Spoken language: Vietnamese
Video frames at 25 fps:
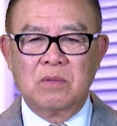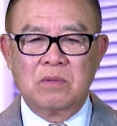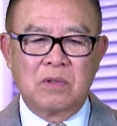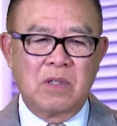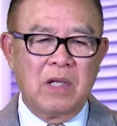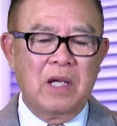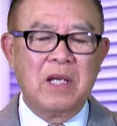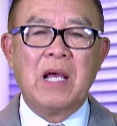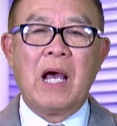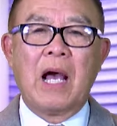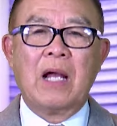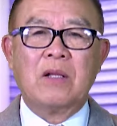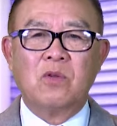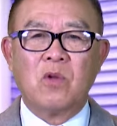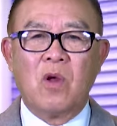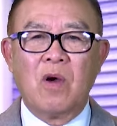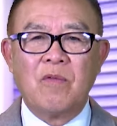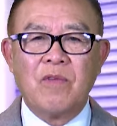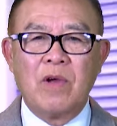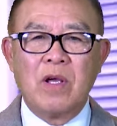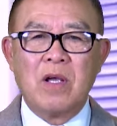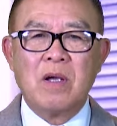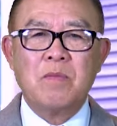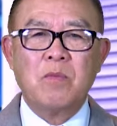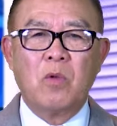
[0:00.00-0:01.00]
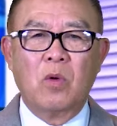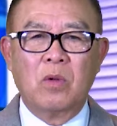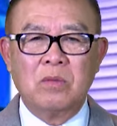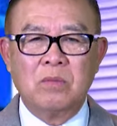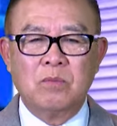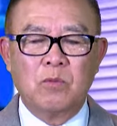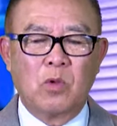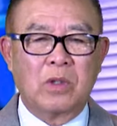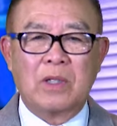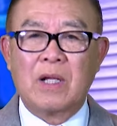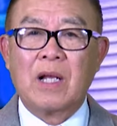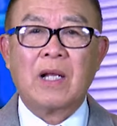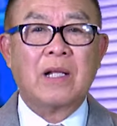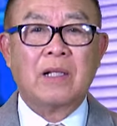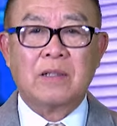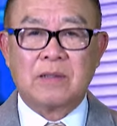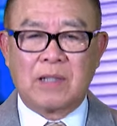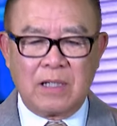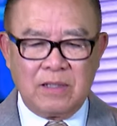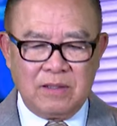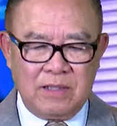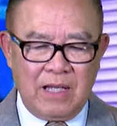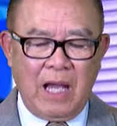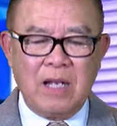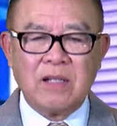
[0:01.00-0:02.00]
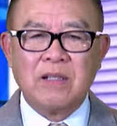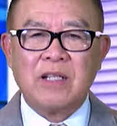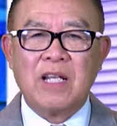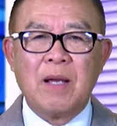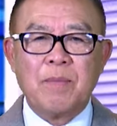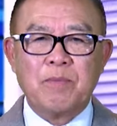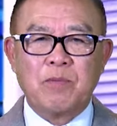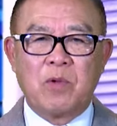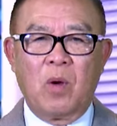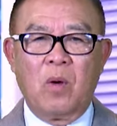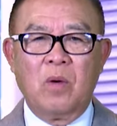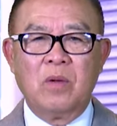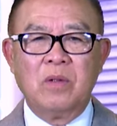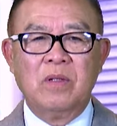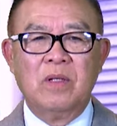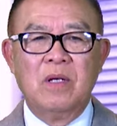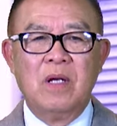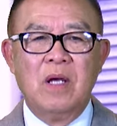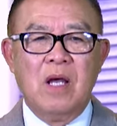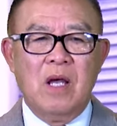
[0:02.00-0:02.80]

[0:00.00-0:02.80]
thi hành nó với một cái cách gián tiếp thôi,